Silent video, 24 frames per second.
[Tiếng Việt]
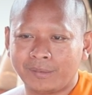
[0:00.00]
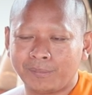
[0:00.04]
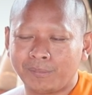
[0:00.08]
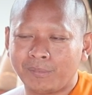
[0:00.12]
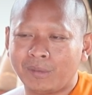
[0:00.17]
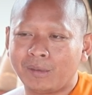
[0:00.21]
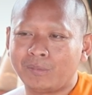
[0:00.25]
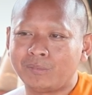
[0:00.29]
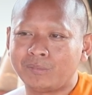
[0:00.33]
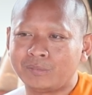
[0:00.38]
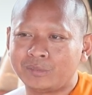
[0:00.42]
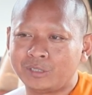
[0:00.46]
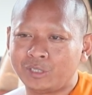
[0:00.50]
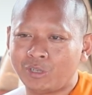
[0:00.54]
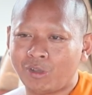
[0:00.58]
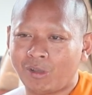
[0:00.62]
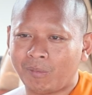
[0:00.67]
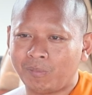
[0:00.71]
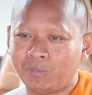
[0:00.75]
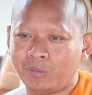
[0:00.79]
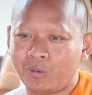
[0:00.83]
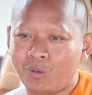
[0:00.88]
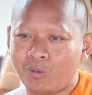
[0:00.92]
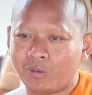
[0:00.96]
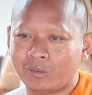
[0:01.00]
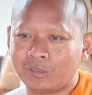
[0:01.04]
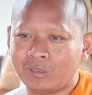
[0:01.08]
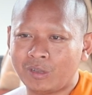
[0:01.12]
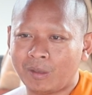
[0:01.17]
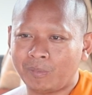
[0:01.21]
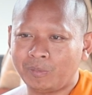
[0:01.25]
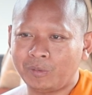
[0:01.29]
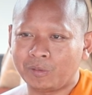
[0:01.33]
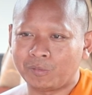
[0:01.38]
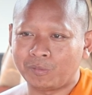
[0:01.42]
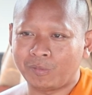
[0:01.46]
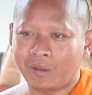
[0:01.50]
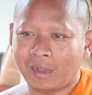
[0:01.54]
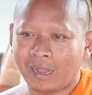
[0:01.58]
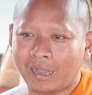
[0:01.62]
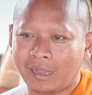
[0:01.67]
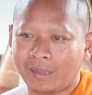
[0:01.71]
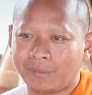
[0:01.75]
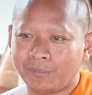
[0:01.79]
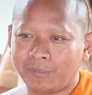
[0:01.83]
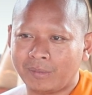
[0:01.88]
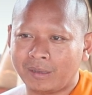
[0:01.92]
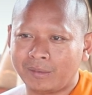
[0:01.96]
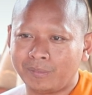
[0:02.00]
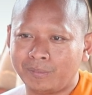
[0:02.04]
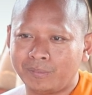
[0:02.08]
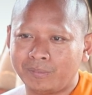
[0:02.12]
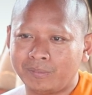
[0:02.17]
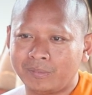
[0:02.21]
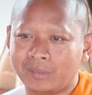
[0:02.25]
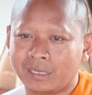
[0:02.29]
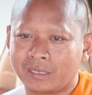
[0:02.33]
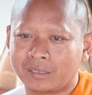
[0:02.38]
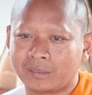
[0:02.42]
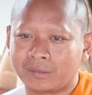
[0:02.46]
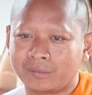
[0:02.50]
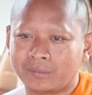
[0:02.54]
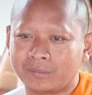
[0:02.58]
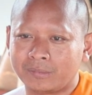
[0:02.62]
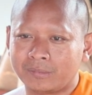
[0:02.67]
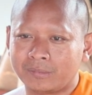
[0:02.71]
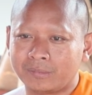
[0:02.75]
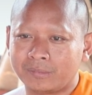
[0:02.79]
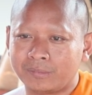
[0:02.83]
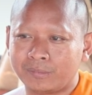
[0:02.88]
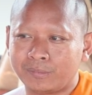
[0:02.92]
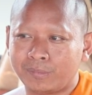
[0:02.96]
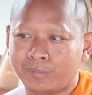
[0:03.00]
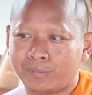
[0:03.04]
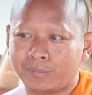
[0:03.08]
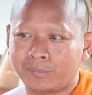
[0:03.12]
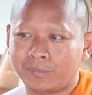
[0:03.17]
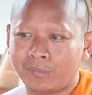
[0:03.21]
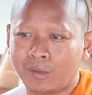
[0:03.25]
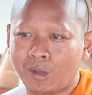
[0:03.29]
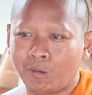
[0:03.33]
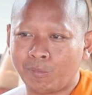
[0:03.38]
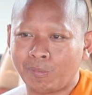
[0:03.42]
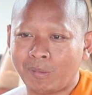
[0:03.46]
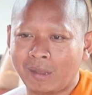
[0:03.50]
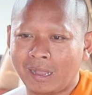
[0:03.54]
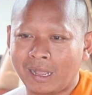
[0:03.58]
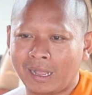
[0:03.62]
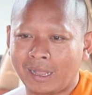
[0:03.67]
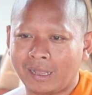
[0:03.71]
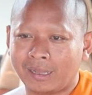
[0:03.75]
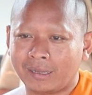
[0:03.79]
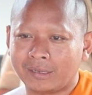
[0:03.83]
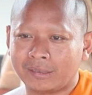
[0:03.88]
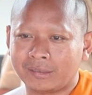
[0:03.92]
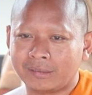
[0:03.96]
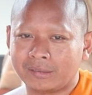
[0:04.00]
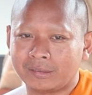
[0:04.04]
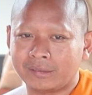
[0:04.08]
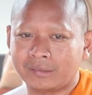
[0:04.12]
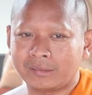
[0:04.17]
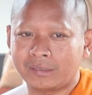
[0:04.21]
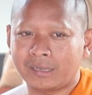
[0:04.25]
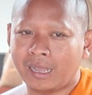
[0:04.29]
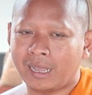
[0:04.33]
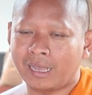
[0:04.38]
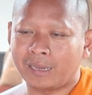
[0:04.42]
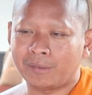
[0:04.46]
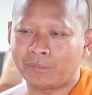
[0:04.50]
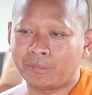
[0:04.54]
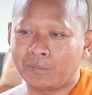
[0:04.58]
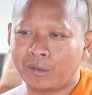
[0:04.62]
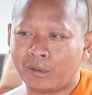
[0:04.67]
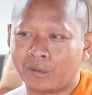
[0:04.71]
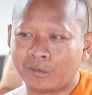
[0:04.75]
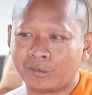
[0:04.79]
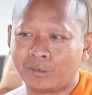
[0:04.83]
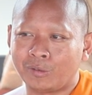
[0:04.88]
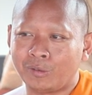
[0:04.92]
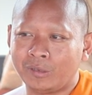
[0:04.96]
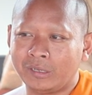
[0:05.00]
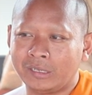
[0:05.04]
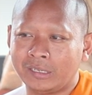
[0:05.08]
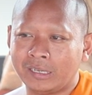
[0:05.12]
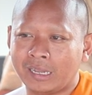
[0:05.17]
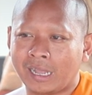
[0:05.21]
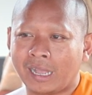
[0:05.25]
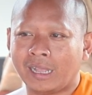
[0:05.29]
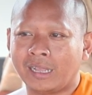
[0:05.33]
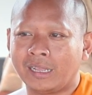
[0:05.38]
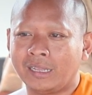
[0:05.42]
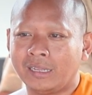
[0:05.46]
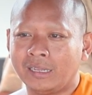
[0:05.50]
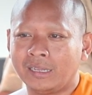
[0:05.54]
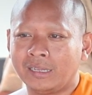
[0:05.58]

bâm chọc cục chọc chủ vạ bâm nâng bong phạ hạt bong lùi cả